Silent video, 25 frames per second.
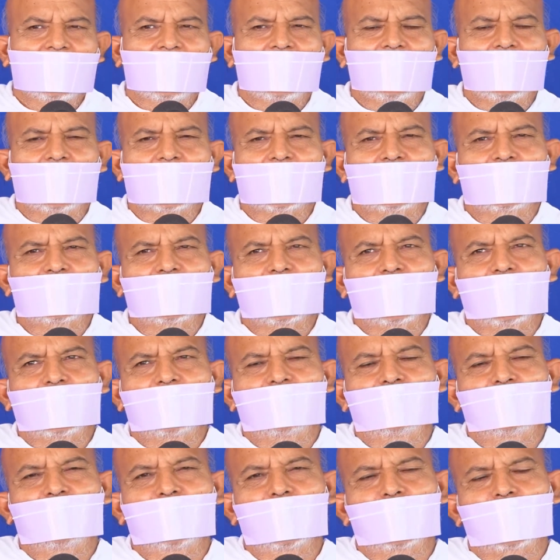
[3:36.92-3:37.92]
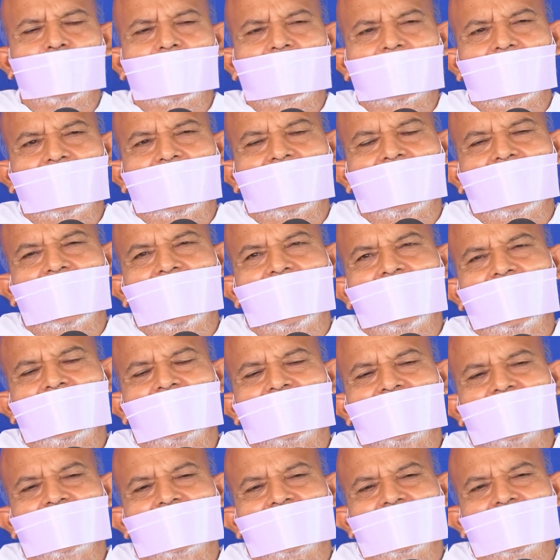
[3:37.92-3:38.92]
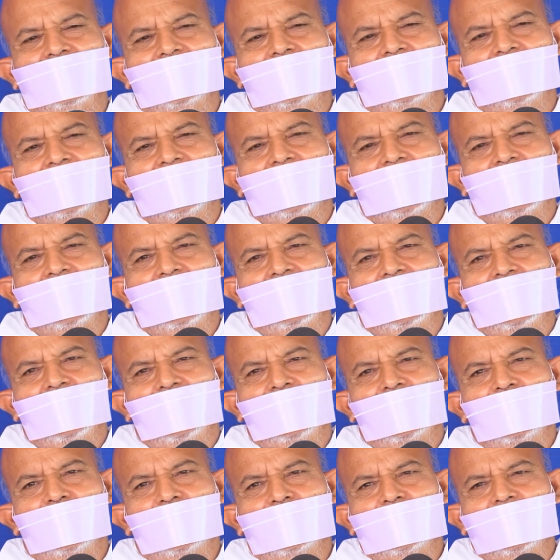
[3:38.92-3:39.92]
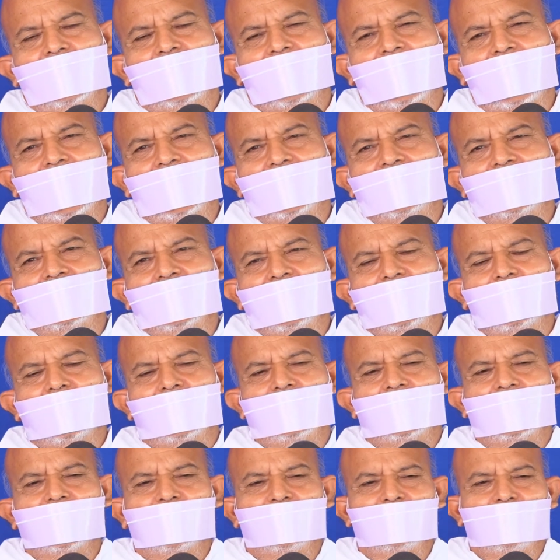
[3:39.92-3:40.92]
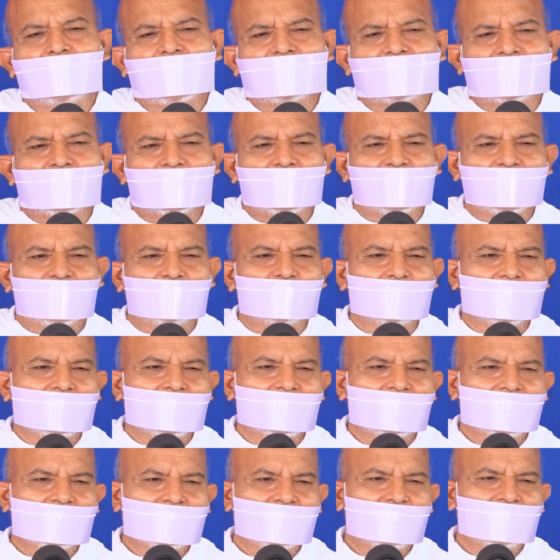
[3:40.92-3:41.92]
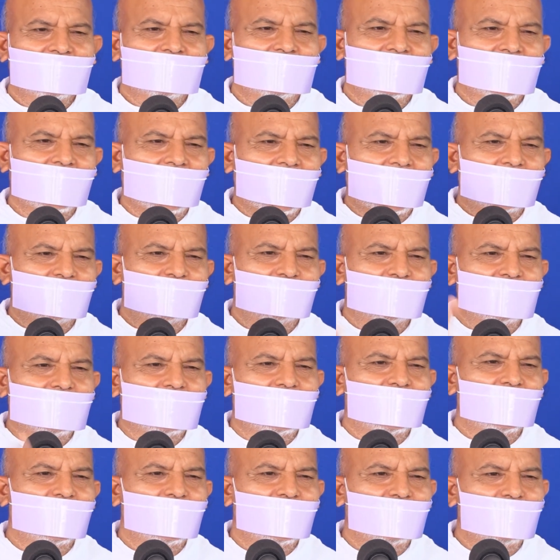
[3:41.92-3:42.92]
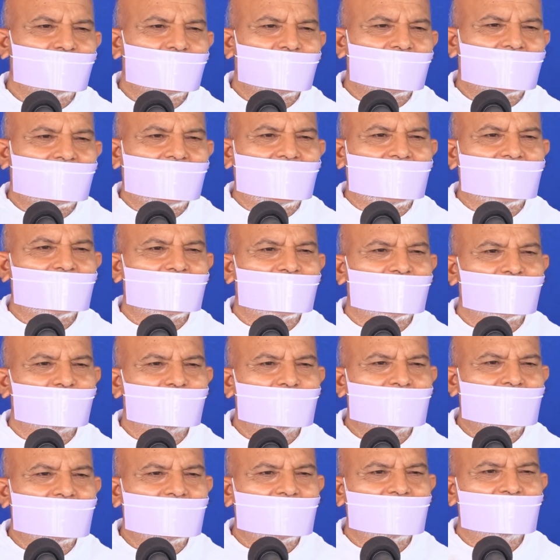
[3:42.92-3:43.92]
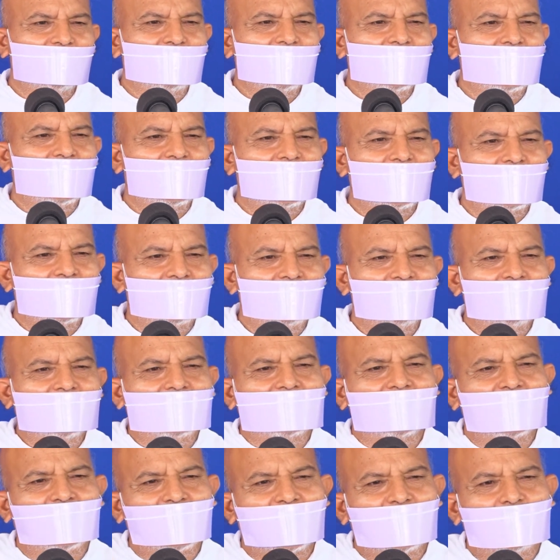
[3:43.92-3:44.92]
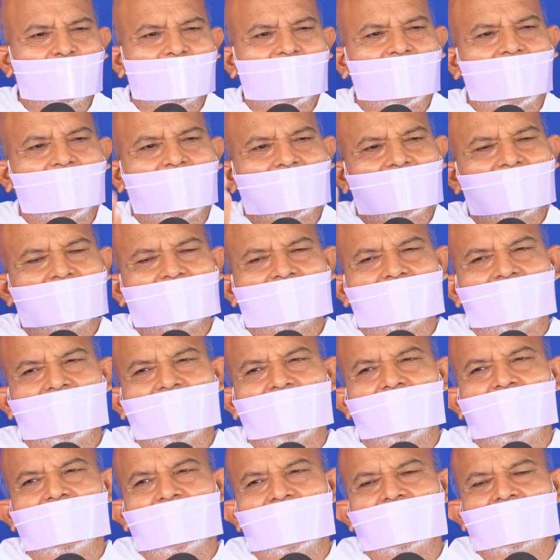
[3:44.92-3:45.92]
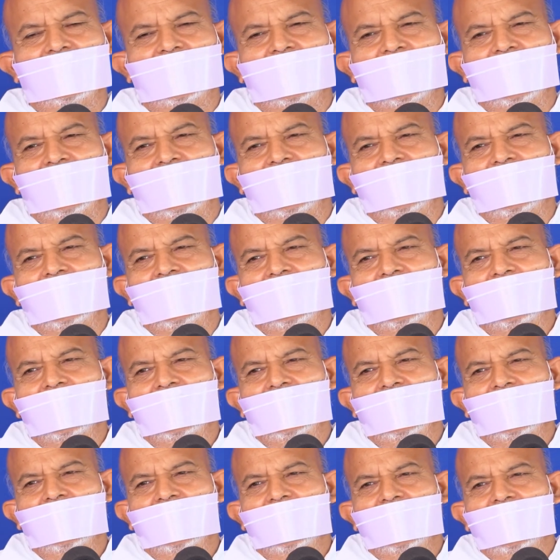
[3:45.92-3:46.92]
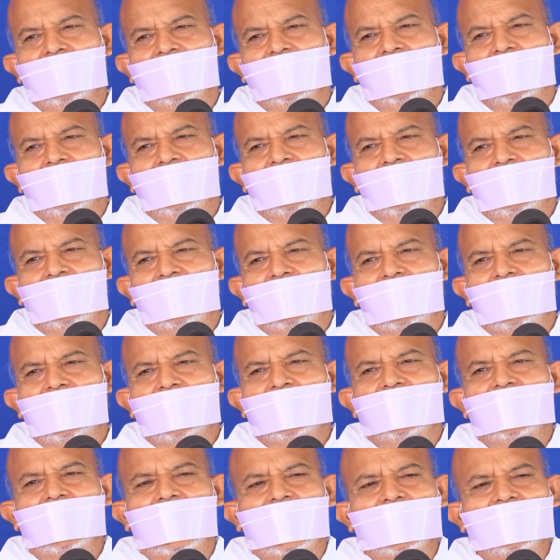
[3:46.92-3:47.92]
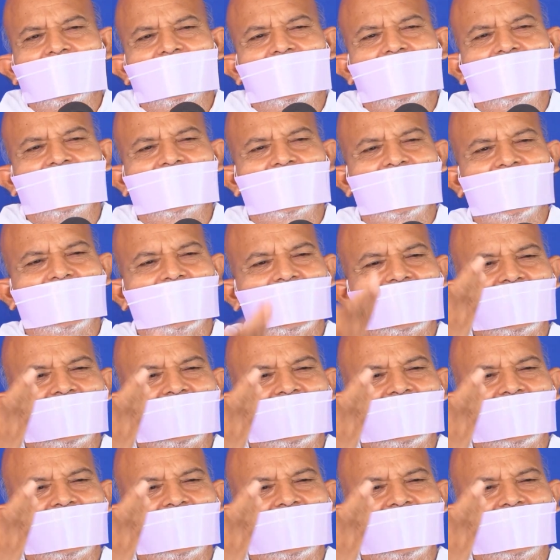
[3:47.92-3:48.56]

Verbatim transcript: और जो मूर्ख हैं उनका जीवन व्यसनों में कि शराब पी लो वो खा लो बीड़ी पी लो व्यसनों में आनंद ले लेते हैं और या नींद ले